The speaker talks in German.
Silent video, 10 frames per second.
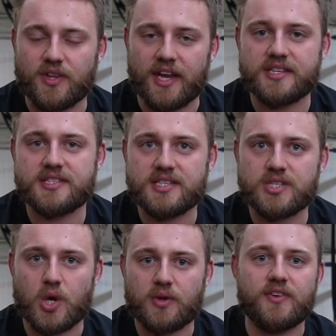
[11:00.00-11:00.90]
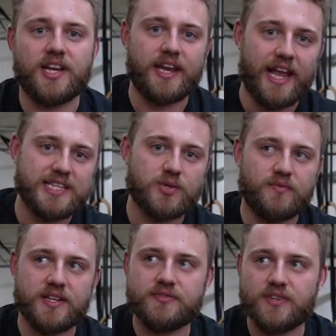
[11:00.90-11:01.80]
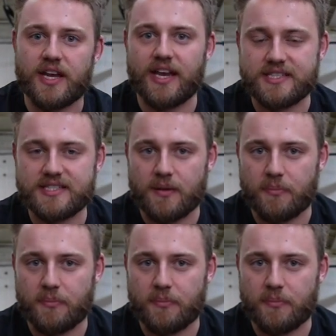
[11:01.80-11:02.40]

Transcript: und dann ist das Zeug wieder nass. Und wenn es wieder nass ist,